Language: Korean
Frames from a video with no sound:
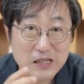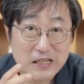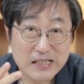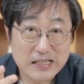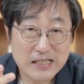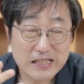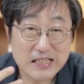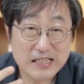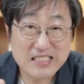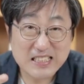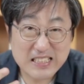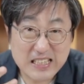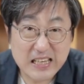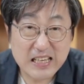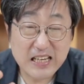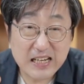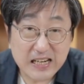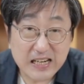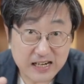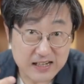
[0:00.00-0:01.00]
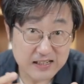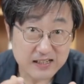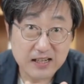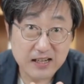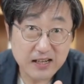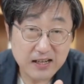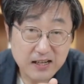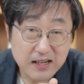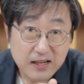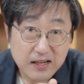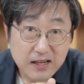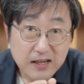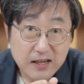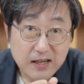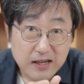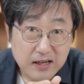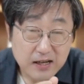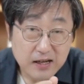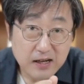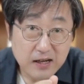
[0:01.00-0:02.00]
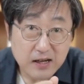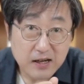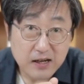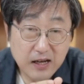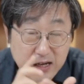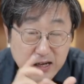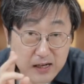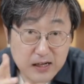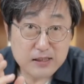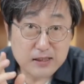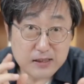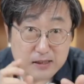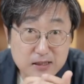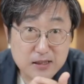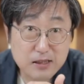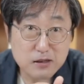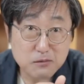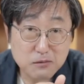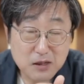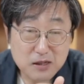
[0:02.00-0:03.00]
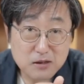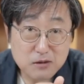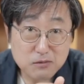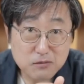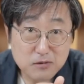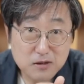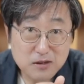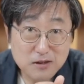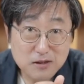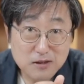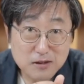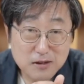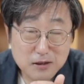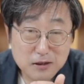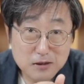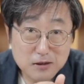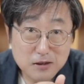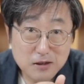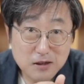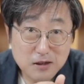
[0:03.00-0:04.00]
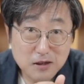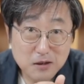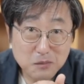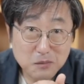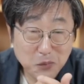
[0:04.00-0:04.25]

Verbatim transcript: 그러니까 C 할 때 한 가지는 지금 말씀드린 이제